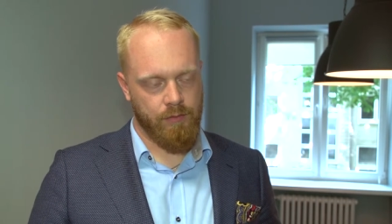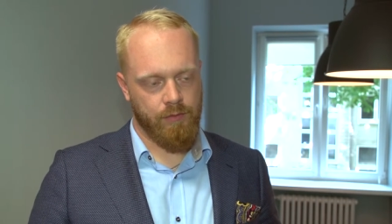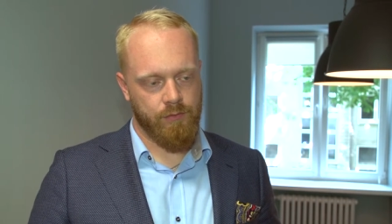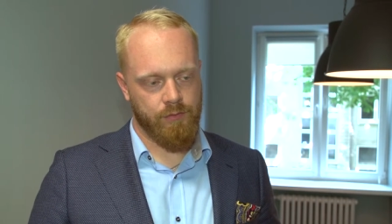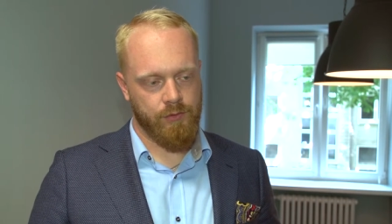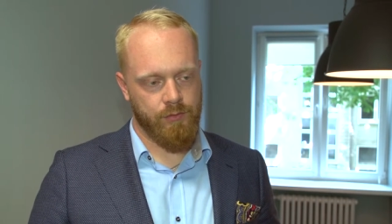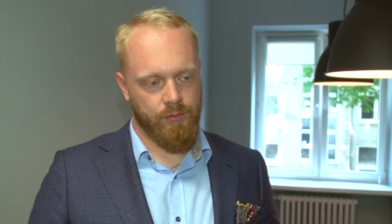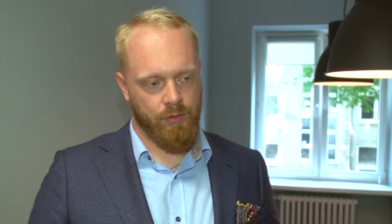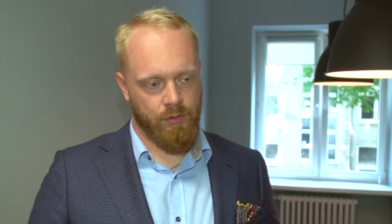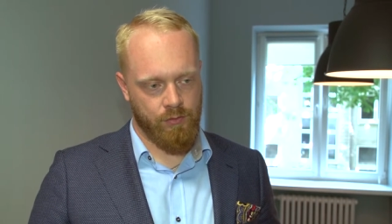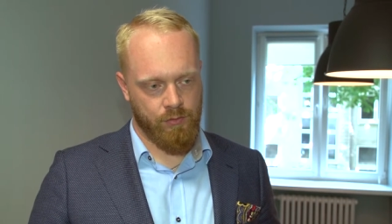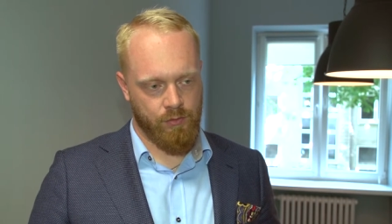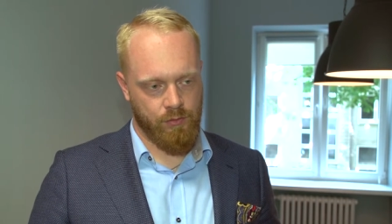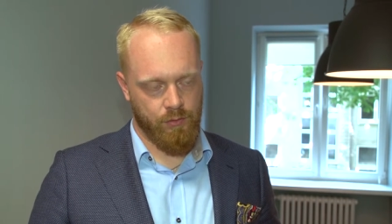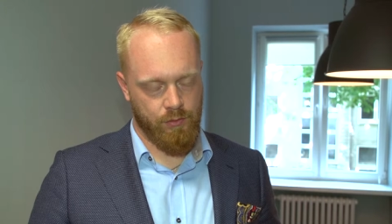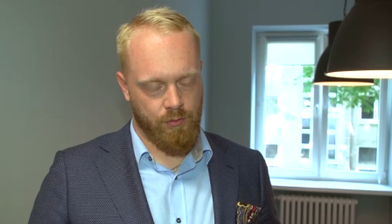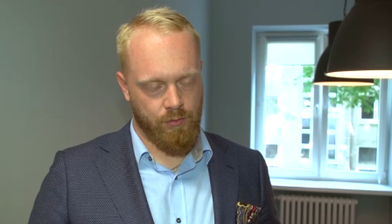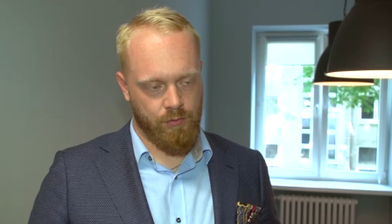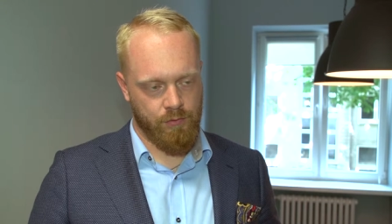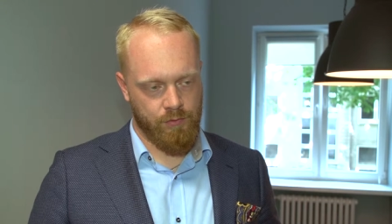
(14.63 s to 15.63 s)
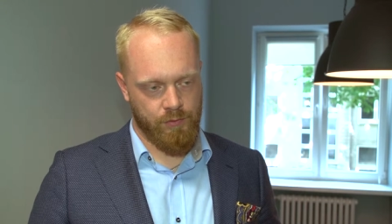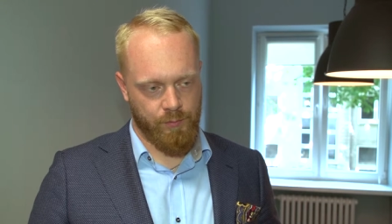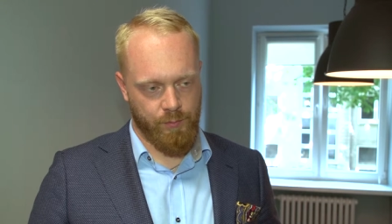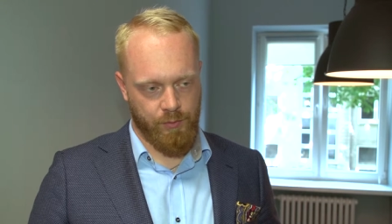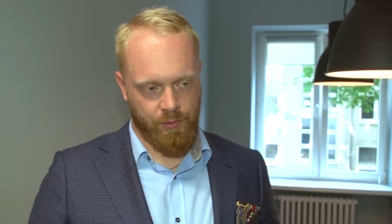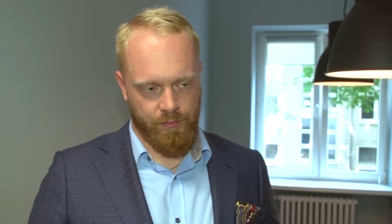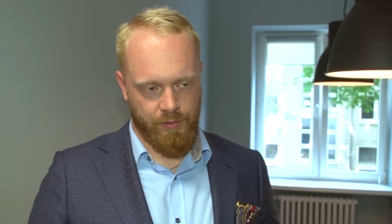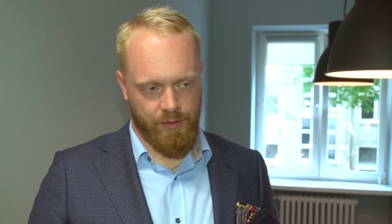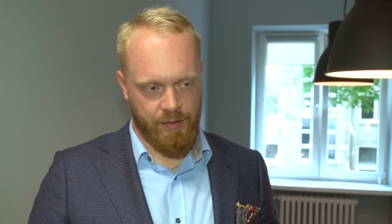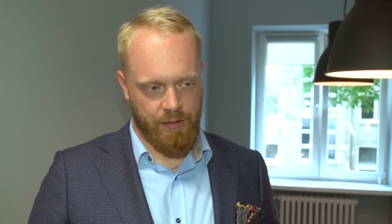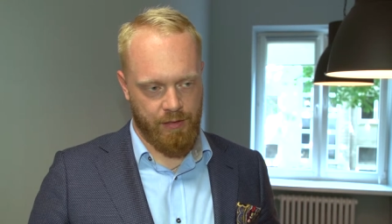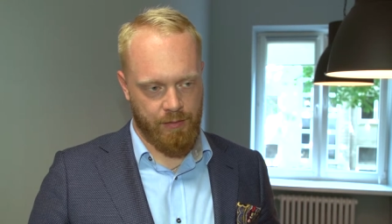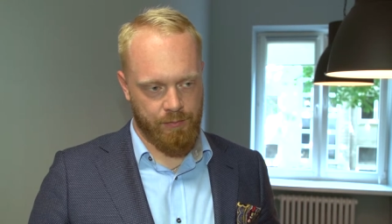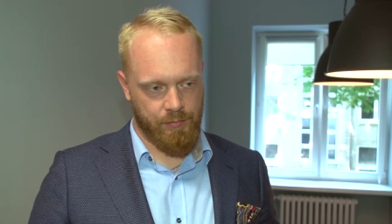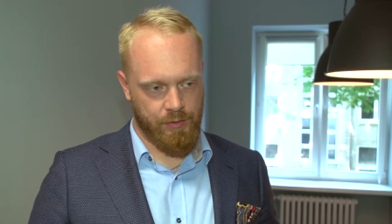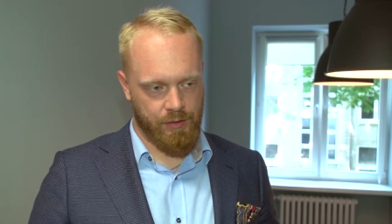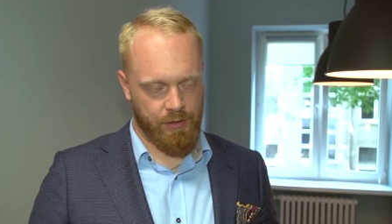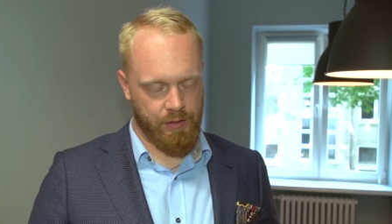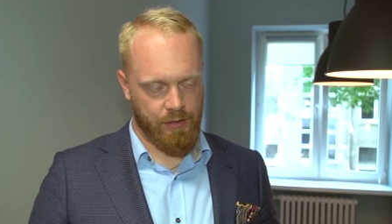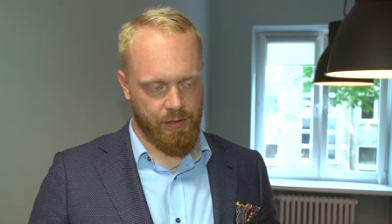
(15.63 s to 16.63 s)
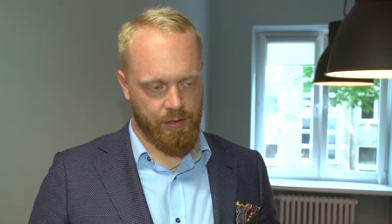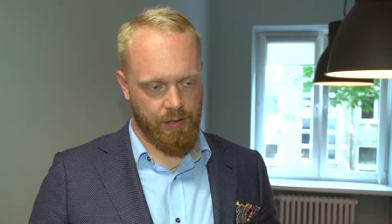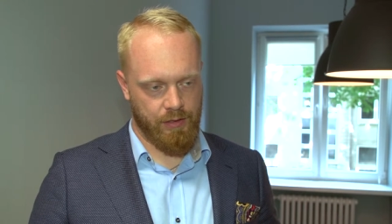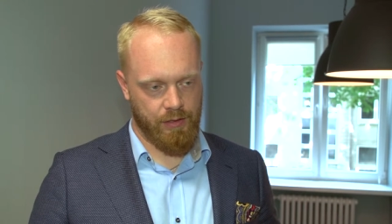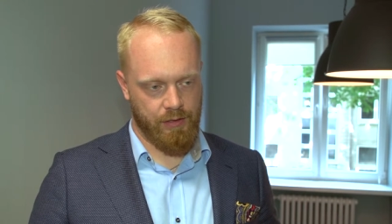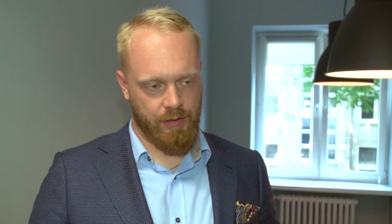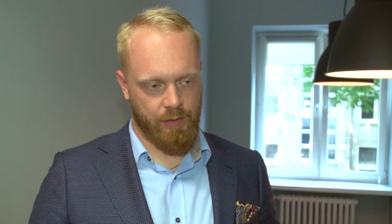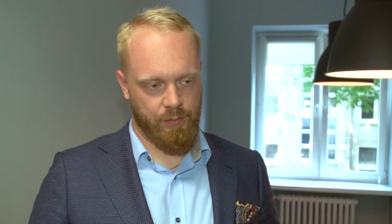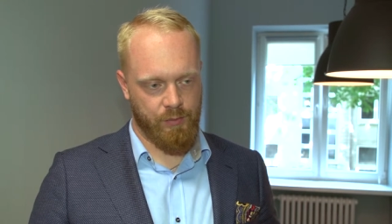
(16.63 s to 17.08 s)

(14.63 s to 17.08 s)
w związku z wprowadzaniem tych e,